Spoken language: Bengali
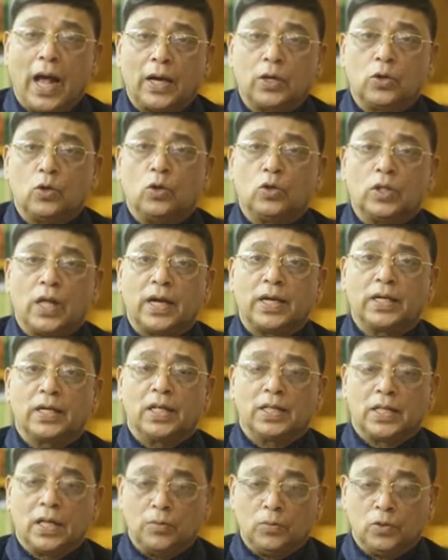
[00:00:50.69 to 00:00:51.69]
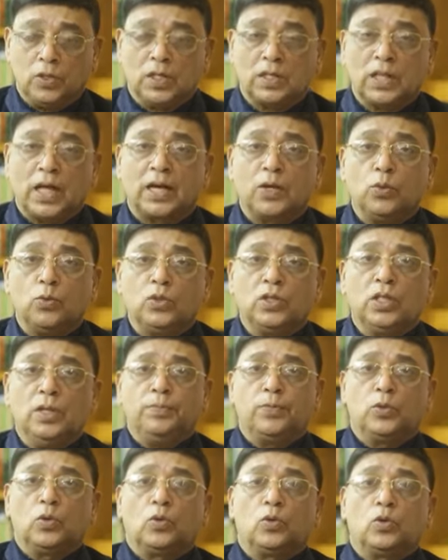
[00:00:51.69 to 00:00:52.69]
আগ্রহ থাকে না তার মধ্যে তাকে
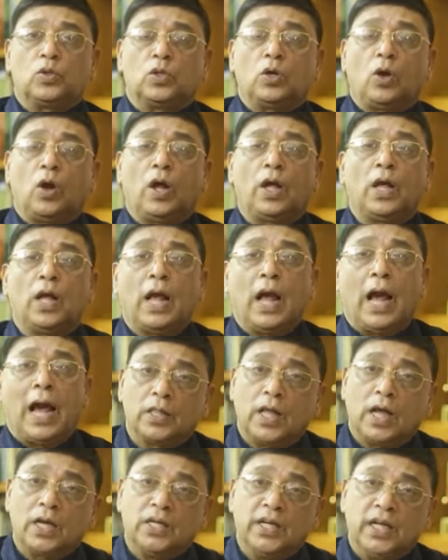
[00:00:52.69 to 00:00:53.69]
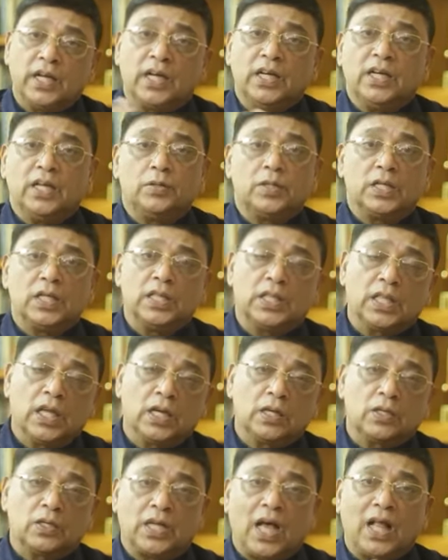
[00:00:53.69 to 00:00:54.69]
উদ্দীপ্ত করতে হয় তার নেগেটিভ
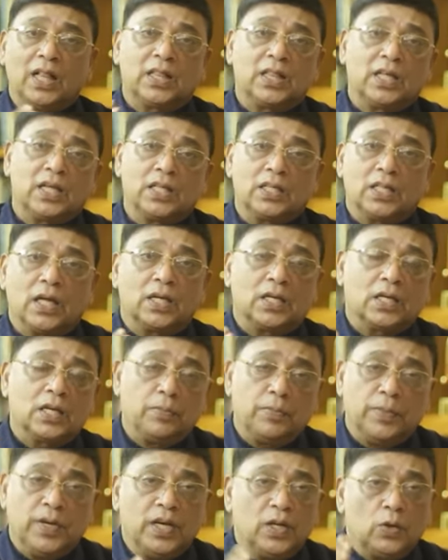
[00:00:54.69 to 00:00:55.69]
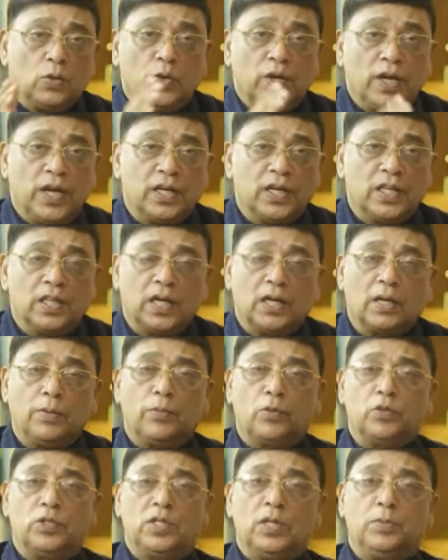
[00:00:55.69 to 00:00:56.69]
চিন্তার জাল থেকে তাকে বের করে এনে তাকে
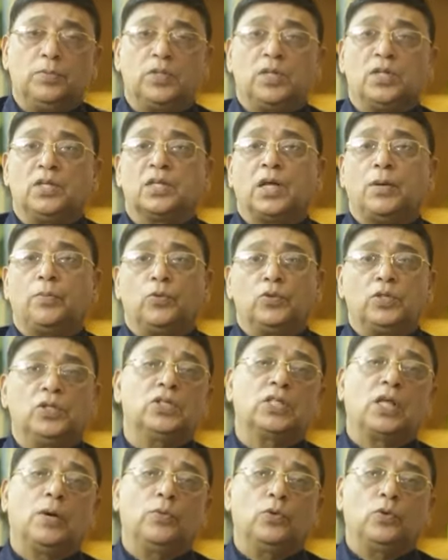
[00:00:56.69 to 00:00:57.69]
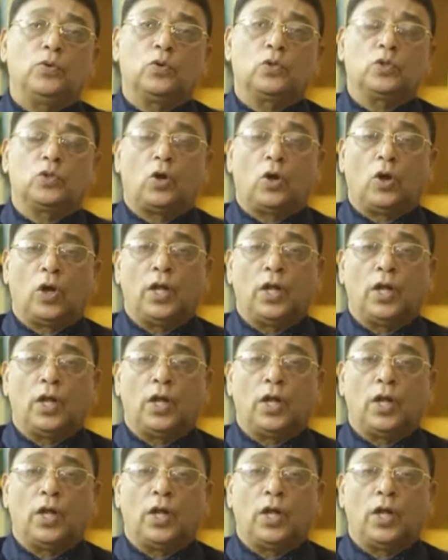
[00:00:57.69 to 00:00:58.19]
পজিটিভ চিন্তায় প্রতিস্থাপন করতে